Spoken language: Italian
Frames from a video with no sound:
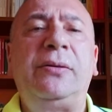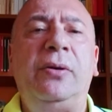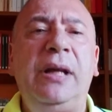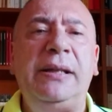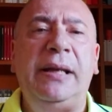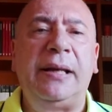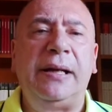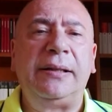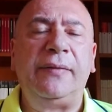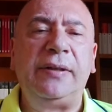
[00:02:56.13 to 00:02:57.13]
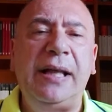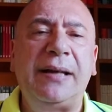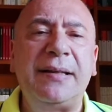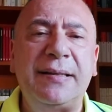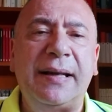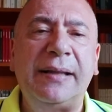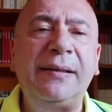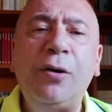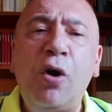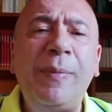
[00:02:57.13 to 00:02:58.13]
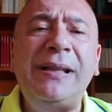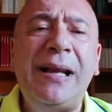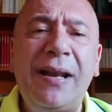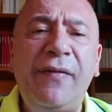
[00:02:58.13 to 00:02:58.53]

teoria della relatività ristretta come delle